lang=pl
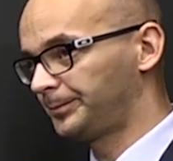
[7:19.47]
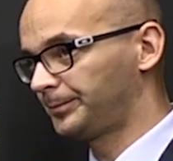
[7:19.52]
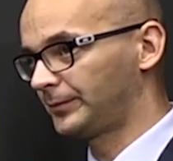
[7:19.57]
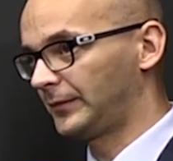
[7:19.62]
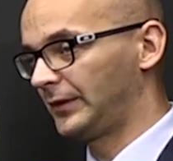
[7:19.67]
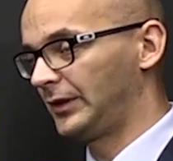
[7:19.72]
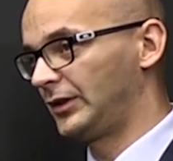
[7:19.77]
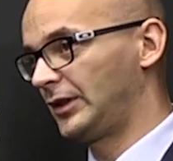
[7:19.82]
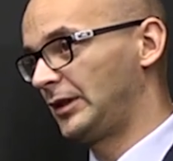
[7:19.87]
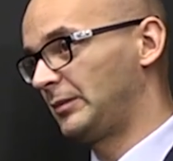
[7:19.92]

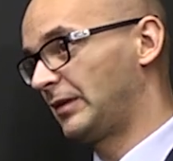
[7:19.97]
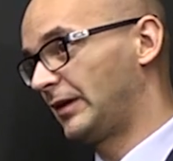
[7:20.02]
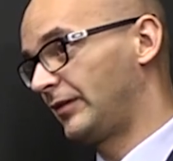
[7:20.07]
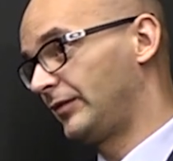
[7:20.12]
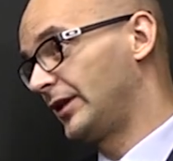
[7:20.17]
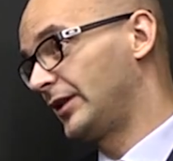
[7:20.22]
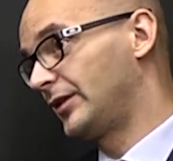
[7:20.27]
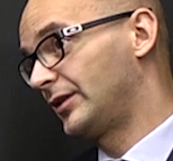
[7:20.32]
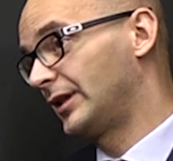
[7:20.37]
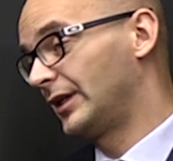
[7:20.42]
jeżeli mam
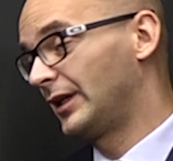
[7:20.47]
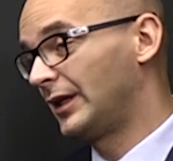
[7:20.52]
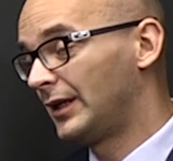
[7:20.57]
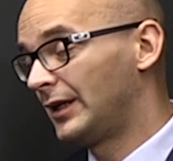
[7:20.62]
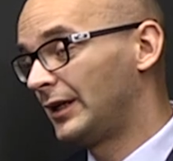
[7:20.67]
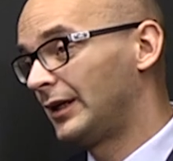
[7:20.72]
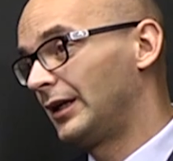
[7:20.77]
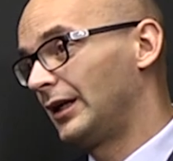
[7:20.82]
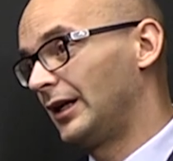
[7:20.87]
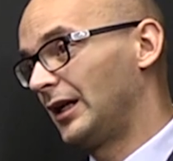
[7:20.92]
wiedzę
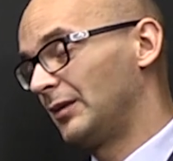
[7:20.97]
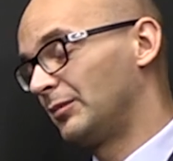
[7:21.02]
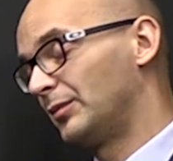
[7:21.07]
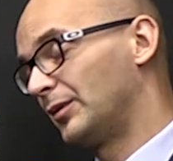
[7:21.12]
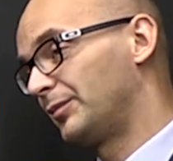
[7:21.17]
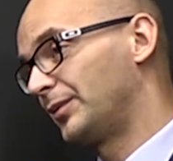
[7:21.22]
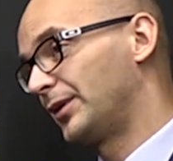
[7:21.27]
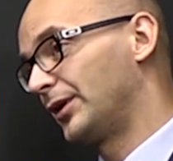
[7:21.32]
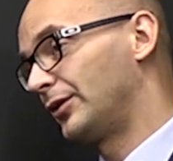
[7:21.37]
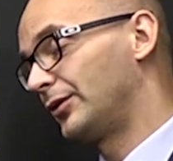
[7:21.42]
albo
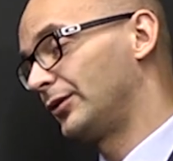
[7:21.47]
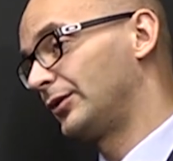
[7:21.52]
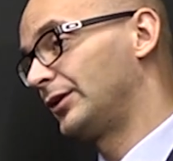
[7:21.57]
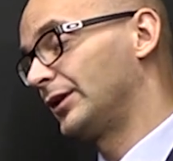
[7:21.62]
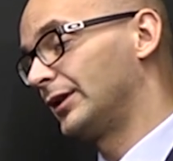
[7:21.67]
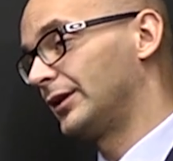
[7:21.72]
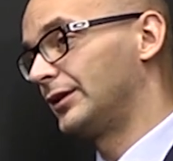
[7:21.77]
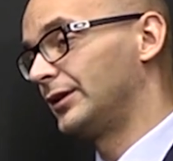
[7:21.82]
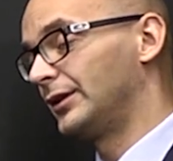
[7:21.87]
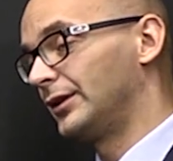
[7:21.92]

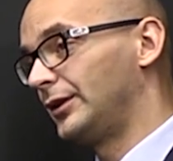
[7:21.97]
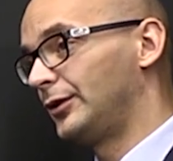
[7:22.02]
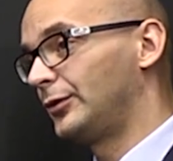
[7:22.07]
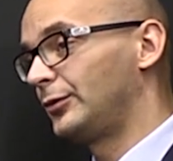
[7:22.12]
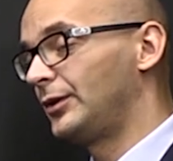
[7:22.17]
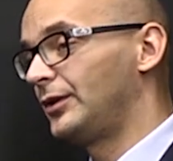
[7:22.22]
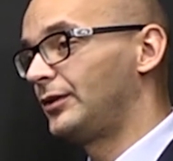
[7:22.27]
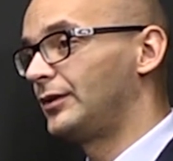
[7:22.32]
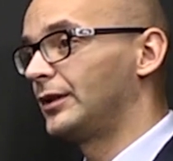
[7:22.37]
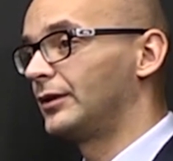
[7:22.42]
przeczucie czy
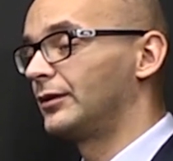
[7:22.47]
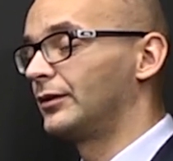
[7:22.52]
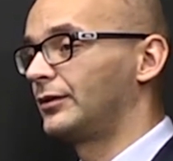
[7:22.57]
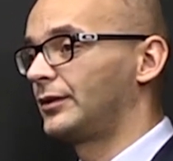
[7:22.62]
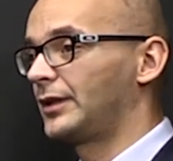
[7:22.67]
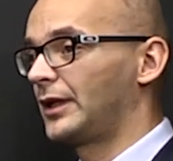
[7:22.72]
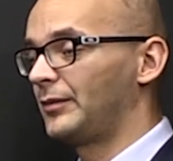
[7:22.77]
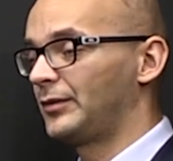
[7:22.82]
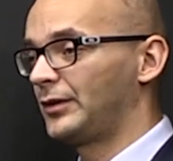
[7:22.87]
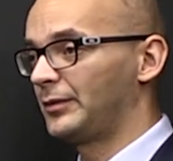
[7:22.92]
intuicję, to
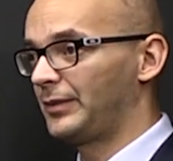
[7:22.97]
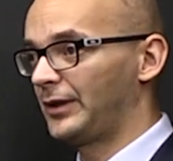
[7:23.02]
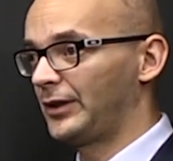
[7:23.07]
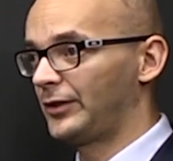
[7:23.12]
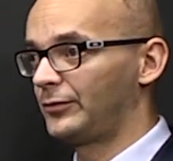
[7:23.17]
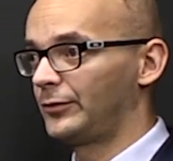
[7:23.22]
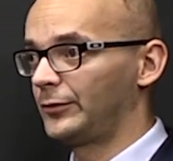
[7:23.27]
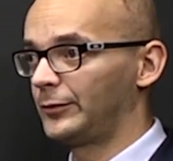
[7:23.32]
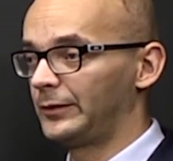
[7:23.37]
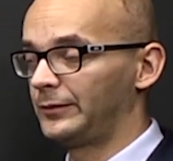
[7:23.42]
staram się
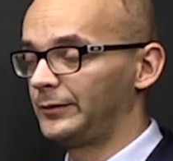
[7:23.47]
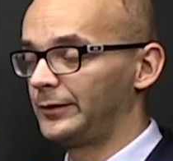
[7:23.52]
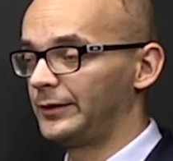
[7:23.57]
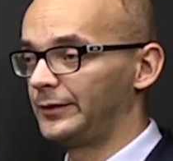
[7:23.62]
Państwu